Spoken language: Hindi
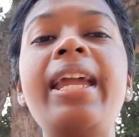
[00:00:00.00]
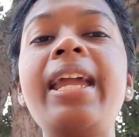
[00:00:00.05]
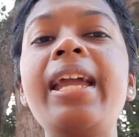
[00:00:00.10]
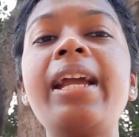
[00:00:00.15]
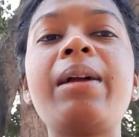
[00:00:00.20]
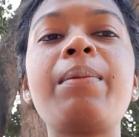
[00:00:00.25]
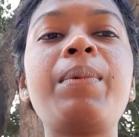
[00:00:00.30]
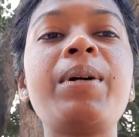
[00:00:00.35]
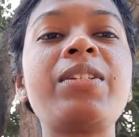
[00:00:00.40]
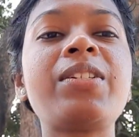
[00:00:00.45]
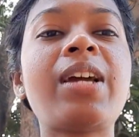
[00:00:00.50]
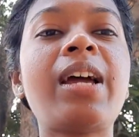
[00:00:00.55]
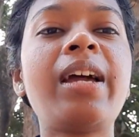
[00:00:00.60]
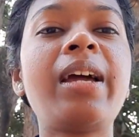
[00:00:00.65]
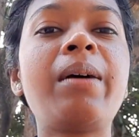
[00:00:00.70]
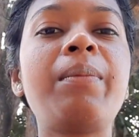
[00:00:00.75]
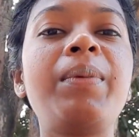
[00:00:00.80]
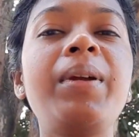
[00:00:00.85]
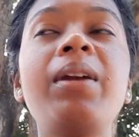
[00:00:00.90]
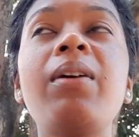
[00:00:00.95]
एक बजा
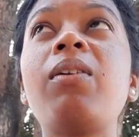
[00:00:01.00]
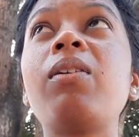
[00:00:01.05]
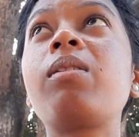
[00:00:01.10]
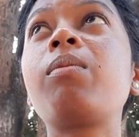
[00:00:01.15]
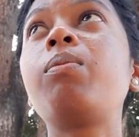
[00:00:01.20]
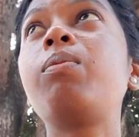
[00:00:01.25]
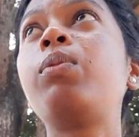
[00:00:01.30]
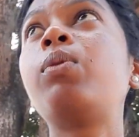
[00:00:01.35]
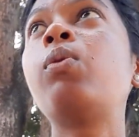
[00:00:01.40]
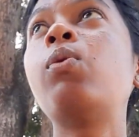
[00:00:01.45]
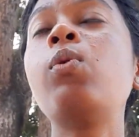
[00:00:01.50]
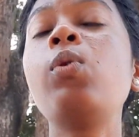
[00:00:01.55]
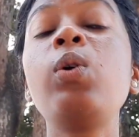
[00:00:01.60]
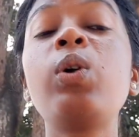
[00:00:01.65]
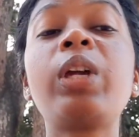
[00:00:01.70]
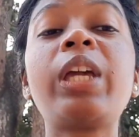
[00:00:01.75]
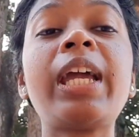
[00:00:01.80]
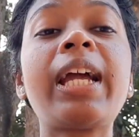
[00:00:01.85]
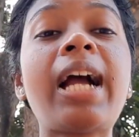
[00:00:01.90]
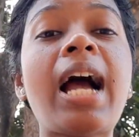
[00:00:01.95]
है अभी और
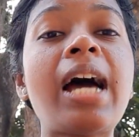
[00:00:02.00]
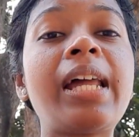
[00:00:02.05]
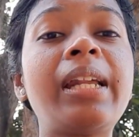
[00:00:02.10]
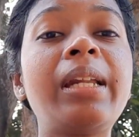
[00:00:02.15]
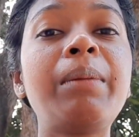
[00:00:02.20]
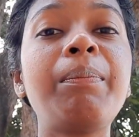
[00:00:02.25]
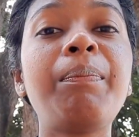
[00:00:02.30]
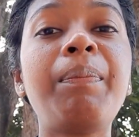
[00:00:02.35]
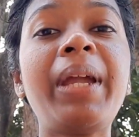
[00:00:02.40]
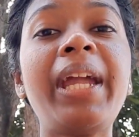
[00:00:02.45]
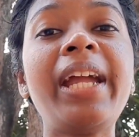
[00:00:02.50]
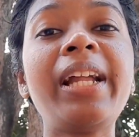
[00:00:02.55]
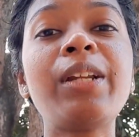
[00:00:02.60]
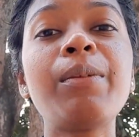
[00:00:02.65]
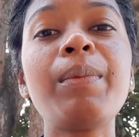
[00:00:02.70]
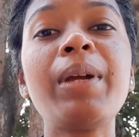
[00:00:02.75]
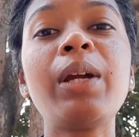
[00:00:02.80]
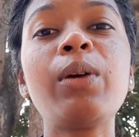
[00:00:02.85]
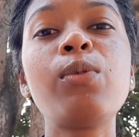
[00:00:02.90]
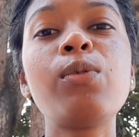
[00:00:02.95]
भूख के कारण पेट
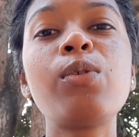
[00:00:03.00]
में